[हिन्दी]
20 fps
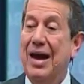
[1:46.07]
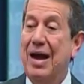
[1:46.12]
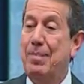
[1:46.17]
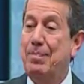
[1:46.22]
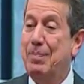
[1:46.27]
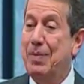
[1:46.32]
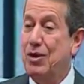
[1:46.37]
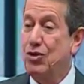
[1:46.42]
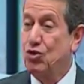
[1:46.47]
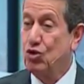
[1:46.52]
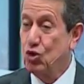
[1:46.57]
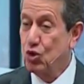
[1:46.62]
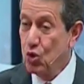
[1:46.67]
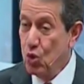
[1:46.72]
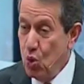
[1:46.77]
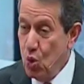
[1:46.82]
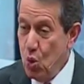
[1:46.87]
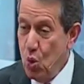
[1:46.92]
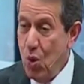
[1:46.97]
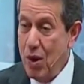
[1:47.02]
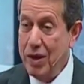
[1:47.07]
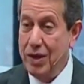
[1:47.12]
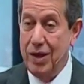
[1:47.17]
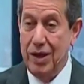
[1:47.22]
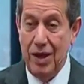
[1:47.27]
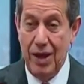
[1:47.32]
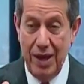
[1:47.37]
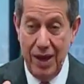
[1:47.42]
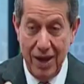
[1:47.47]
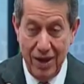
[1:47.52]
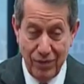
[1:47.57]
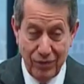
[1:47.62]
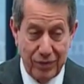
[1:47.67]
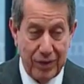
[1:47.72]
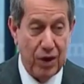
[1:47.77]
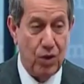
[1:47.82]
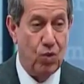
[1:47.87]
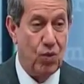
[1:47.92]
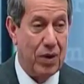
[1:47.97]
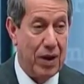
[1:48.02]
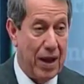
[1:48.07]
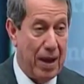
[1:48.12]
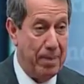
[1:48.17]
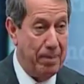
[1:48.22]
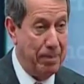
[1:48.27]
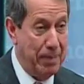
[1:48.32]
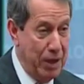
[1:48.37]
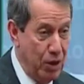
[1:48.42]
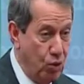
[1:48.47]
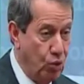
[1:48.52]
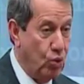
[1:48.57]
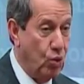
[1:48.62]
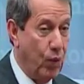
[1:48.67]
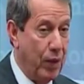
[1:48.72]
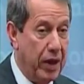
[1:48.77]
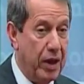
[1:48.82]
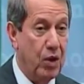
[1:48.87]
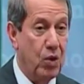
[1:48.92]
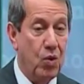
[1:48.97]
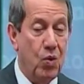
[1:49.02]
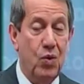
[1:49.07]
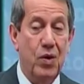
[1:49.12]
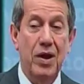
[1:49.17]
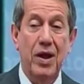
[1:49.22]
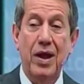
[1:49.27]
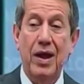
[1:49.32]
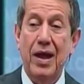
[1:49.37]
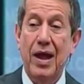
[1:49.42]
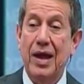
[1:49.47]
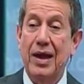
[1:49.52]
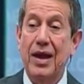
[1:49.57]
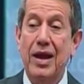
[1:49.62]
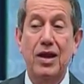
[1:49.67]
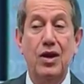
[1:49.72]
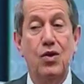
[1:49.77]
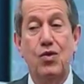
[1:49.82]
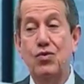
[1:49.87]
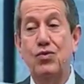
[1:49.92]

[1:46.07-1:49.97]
जो शैतान के हाथ में हाथ दिए हुए आगे बढ़ने की कोशिश करते हैं